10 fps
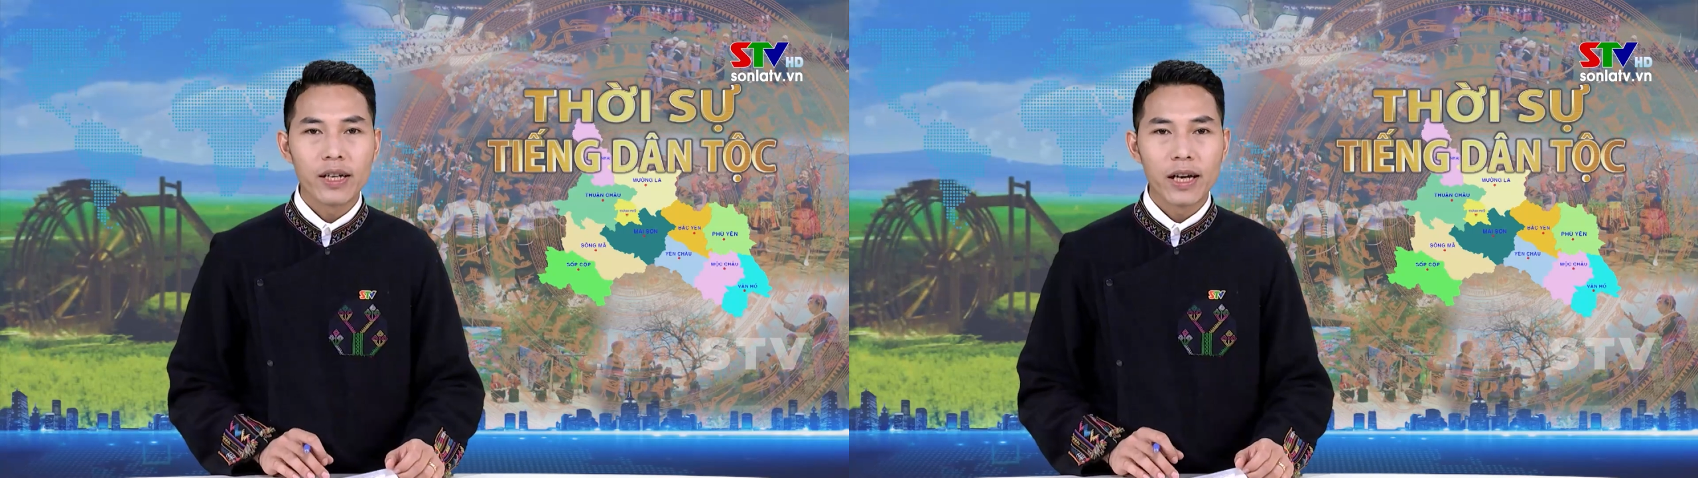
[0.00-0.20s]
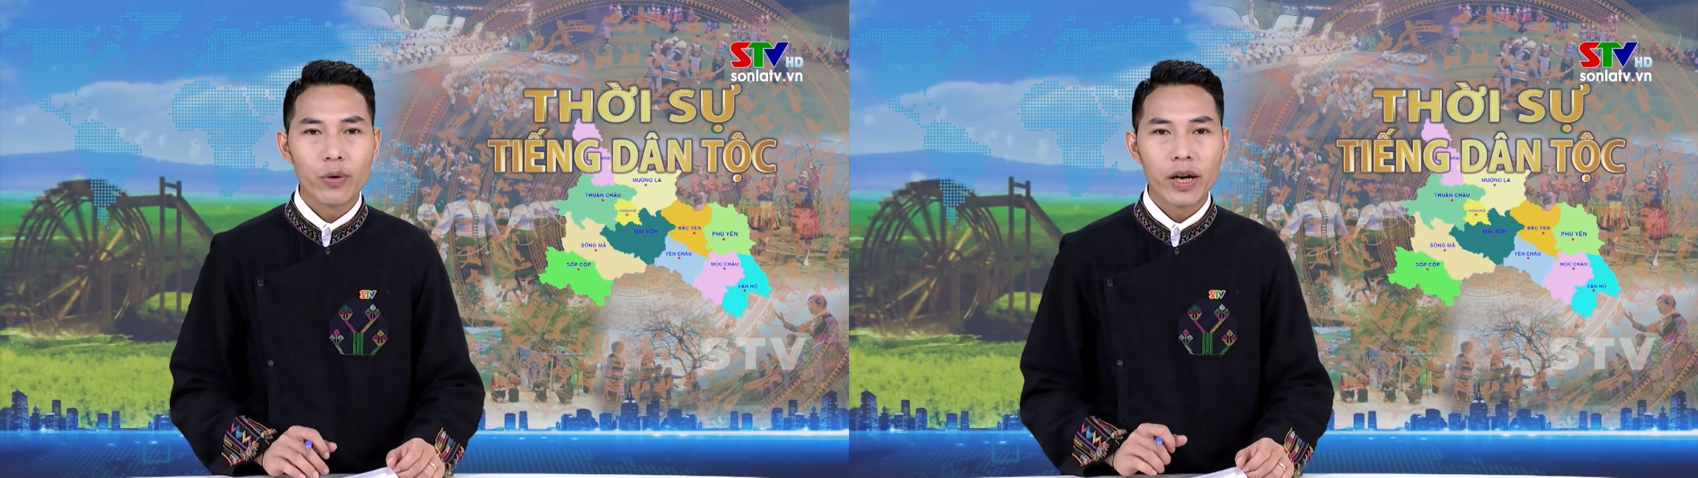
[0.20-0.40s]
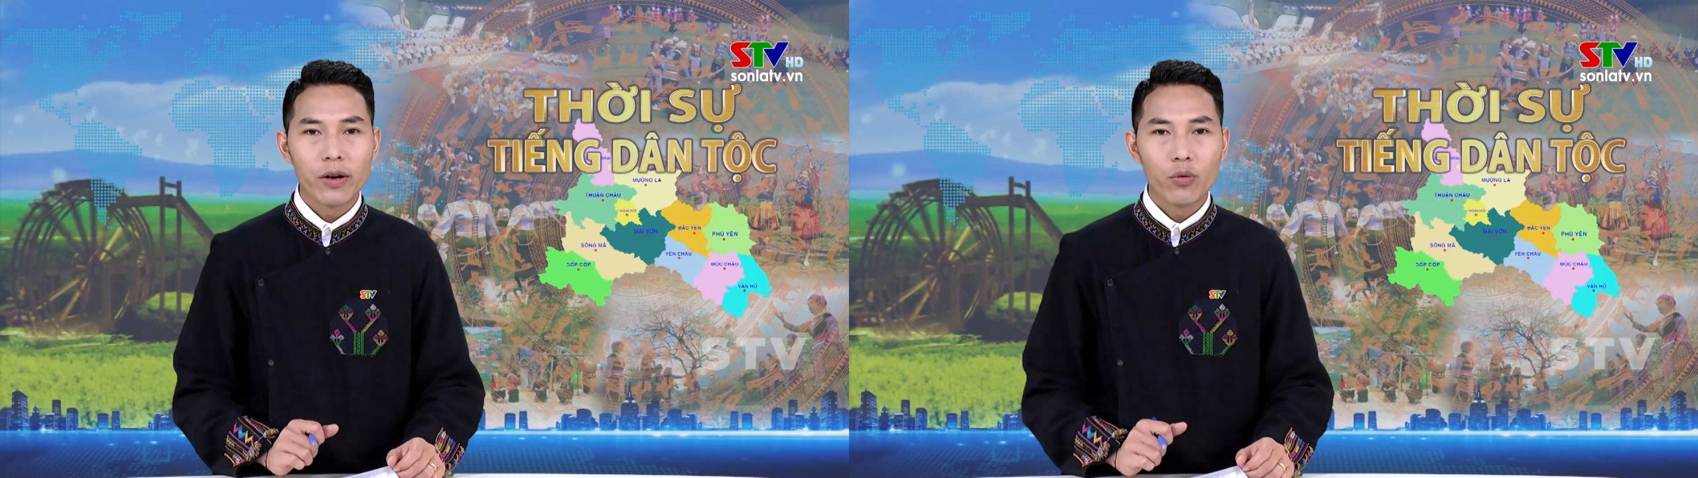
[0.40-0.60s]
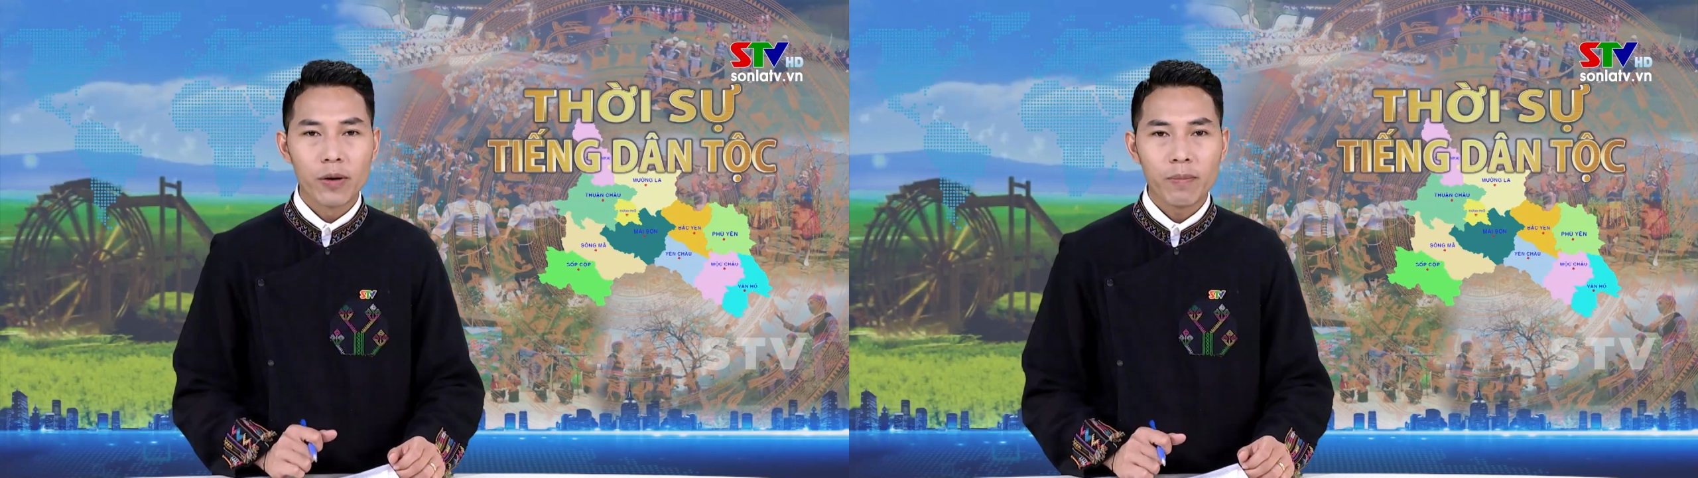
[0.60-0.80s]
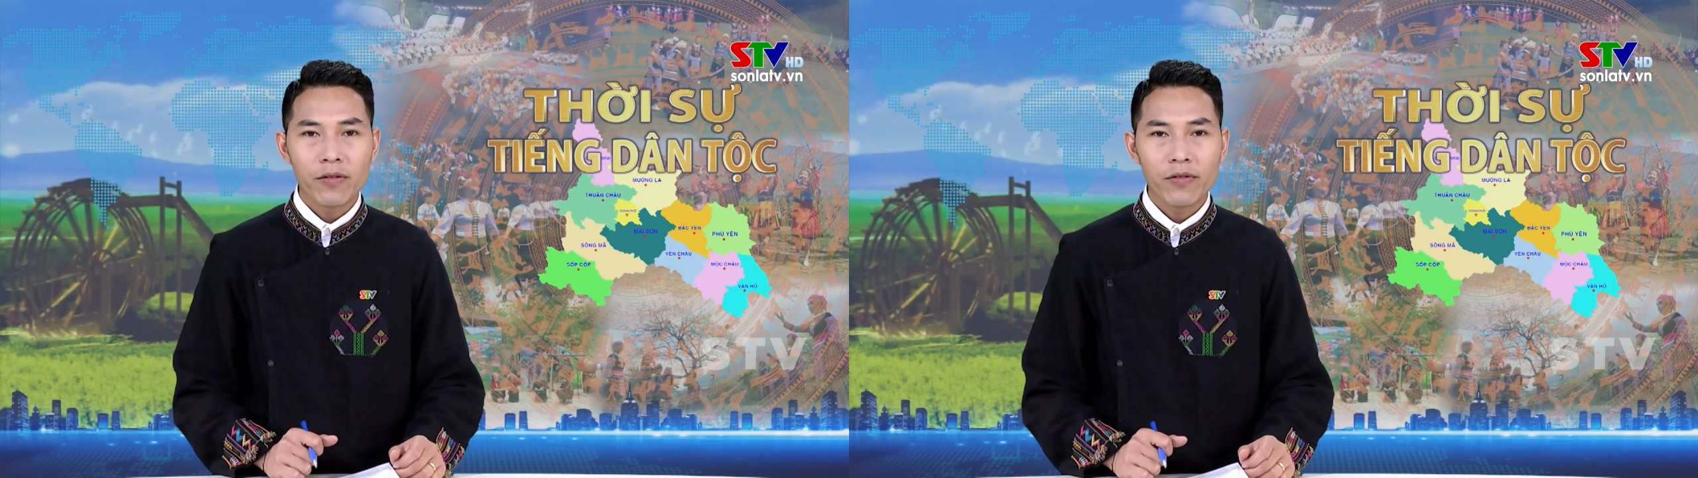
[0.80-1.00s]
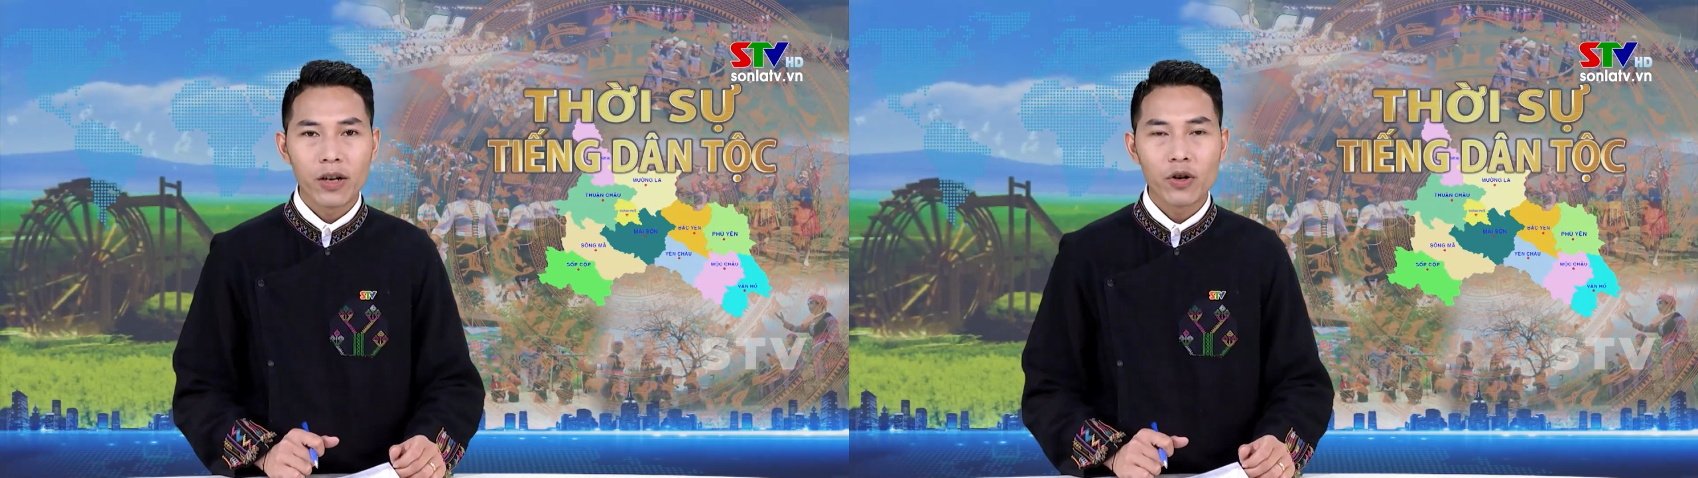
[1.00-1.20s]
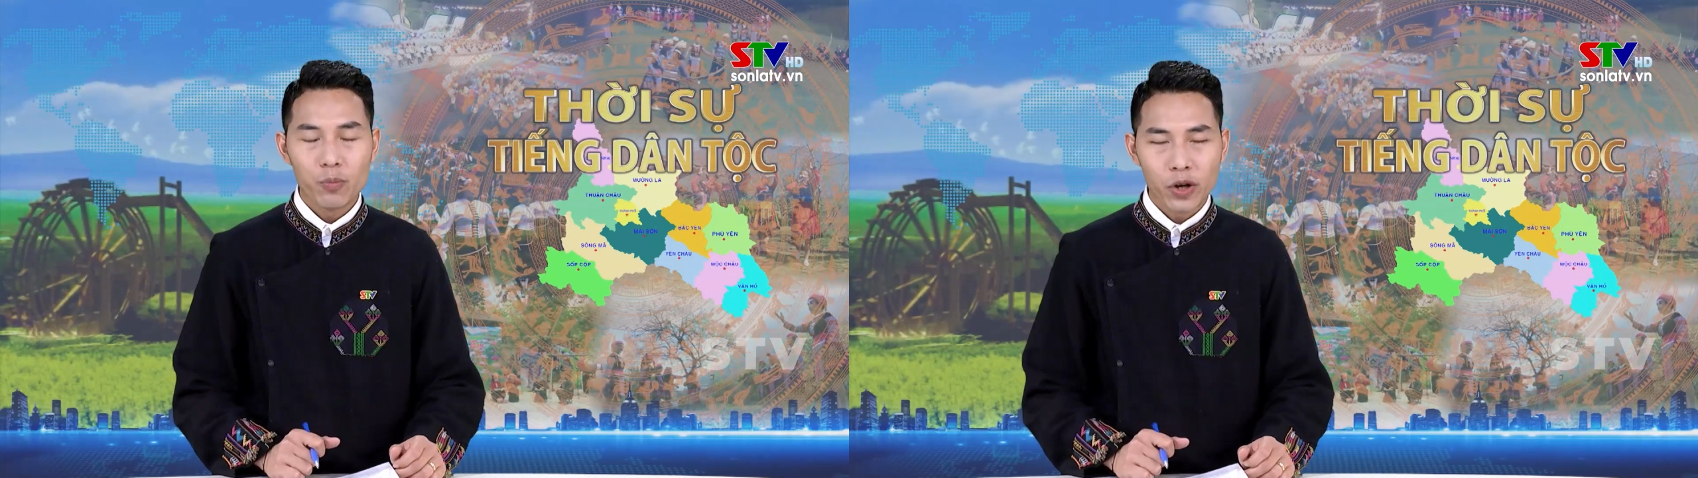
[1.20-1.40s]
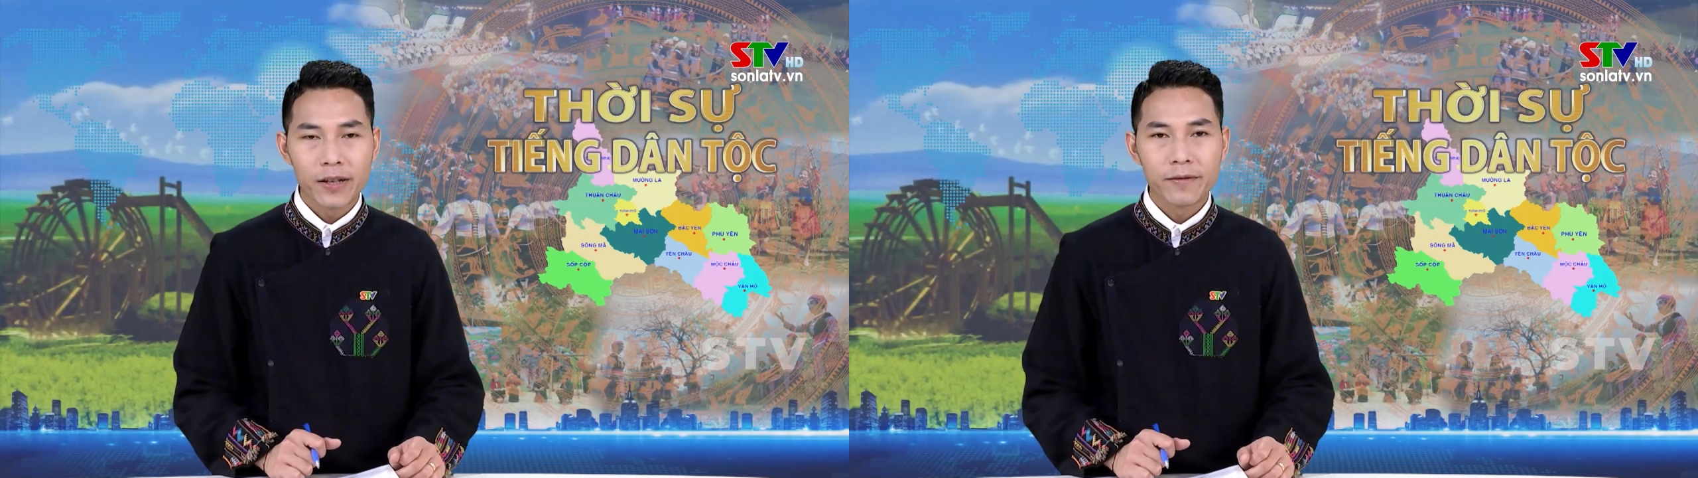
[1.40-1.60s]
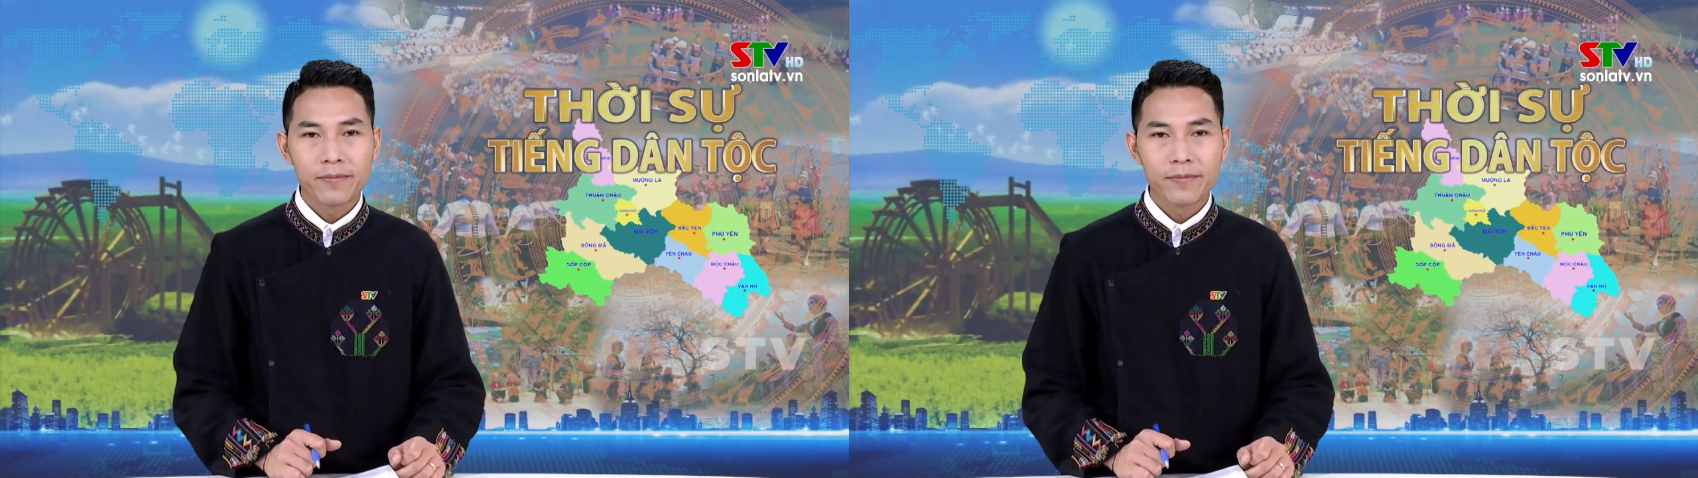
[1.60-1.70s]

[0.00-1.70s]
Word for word: Đình Huệ uẩn ba phiên tốt muộn.